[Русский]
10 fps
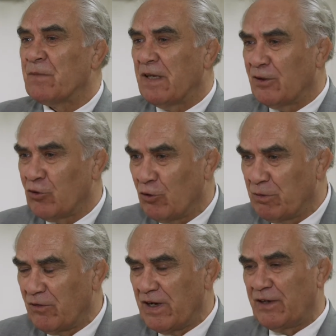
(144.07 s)
и то
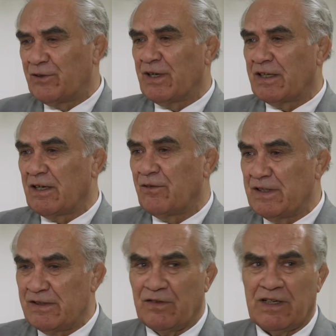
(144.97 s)
бывают иногда
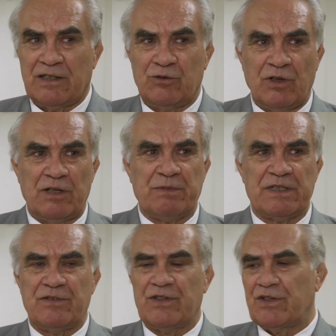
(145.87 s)
выставки, которые
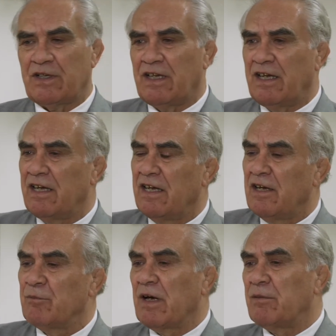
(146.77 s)
посвящены
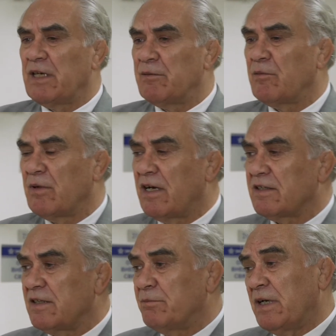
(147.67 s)
проблемам газа.